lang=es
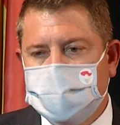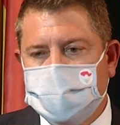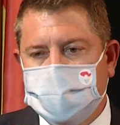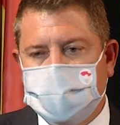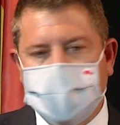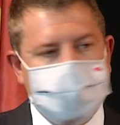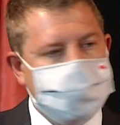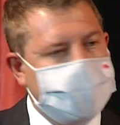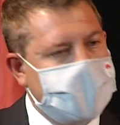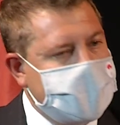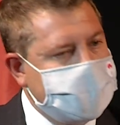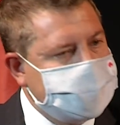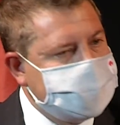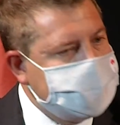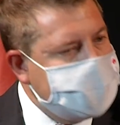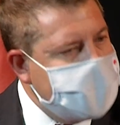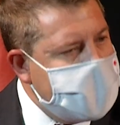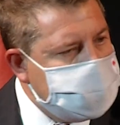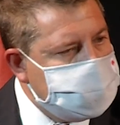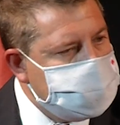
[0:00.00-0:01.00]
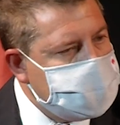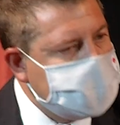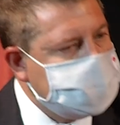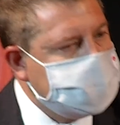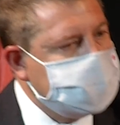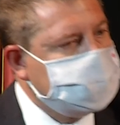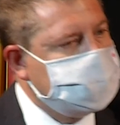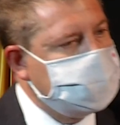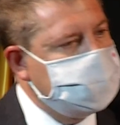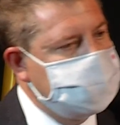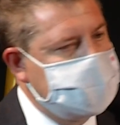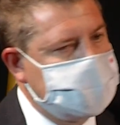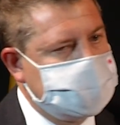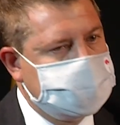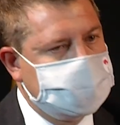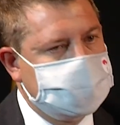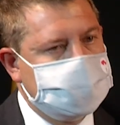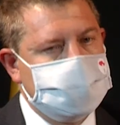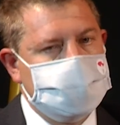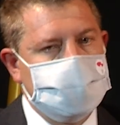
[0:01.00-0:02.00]
ni para tirar durante estos
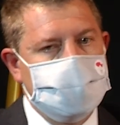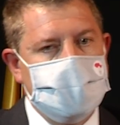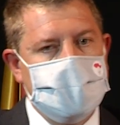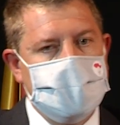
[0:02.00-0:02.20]
meses.